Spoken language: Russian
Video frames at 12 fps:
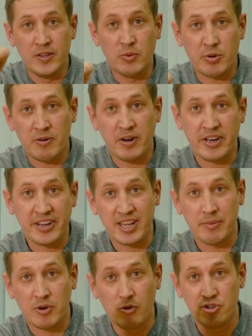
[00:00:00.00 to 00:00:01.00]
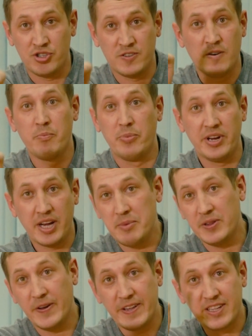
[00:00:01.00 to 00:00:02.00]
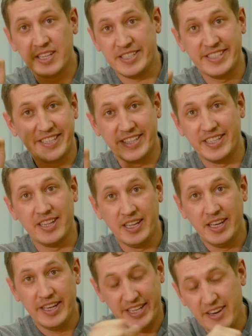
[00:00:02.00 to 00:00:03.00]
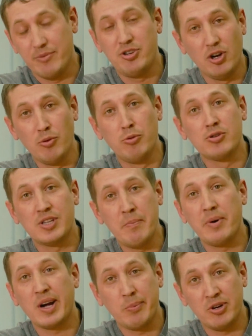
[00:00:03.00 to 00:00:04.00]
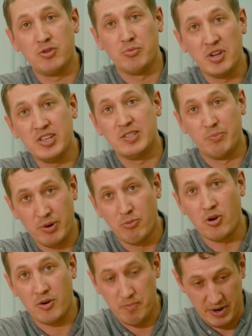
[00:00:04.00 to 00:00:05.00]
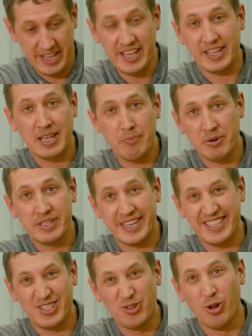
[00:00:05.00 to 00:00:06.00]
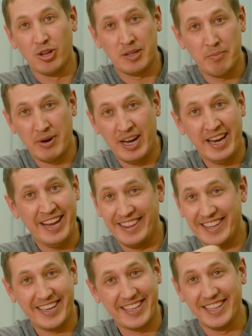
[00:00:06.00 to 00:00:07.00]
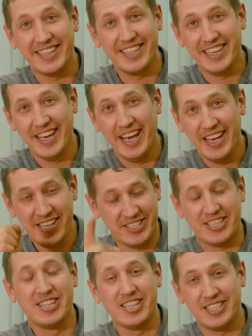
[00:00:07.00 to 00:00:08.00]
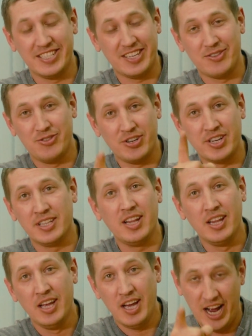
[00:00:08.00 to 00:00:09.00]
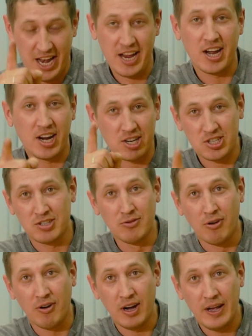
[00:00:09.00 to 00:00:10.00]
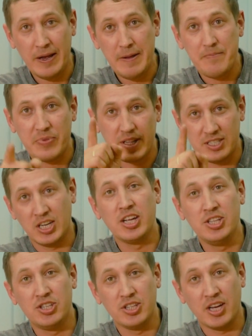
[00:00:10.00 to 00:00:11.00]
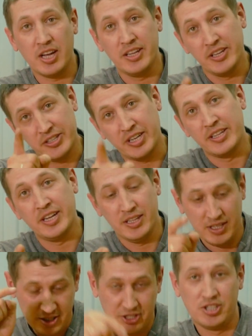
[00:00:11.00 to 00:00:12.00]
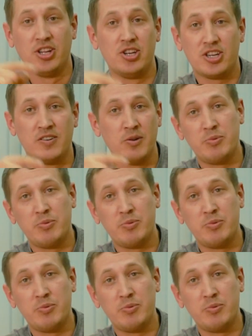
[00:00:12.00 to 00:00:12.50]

И на правах рекламы хочется вам порекомендовать классный канал. Я вообще люблю сам покопать, у меня есть прибор, монетки поискать, золото, бриллианты, клады. Есть классный, короче, канал Олега Кошевого. Заходите на этот канал, ссылочка в